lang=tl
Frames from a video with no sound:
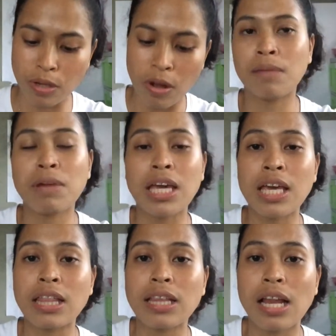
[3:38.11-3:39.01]
So,
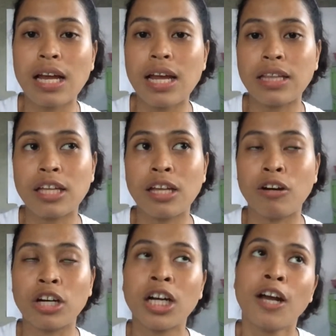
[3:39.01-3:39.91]
makikita talaga natin
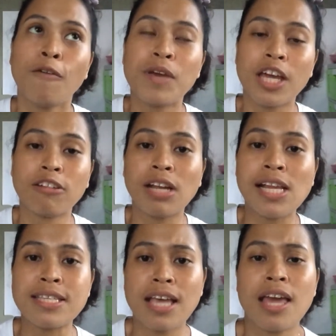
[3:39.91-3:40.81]
na, or we can
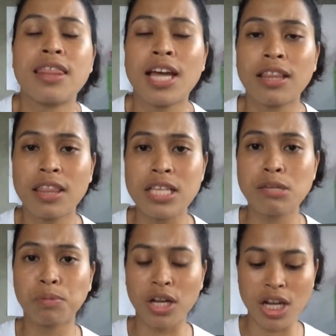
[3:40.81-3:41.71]
really say that
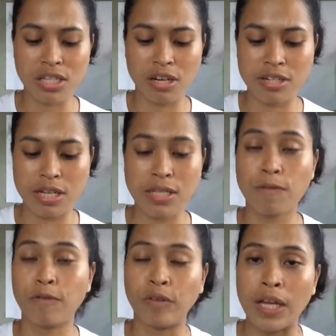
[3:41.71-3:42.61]
these products are just
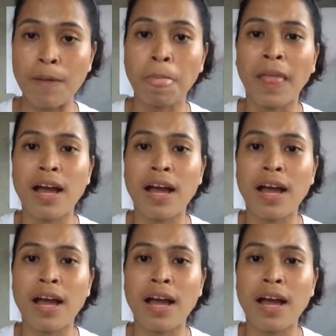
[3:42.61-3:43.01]
free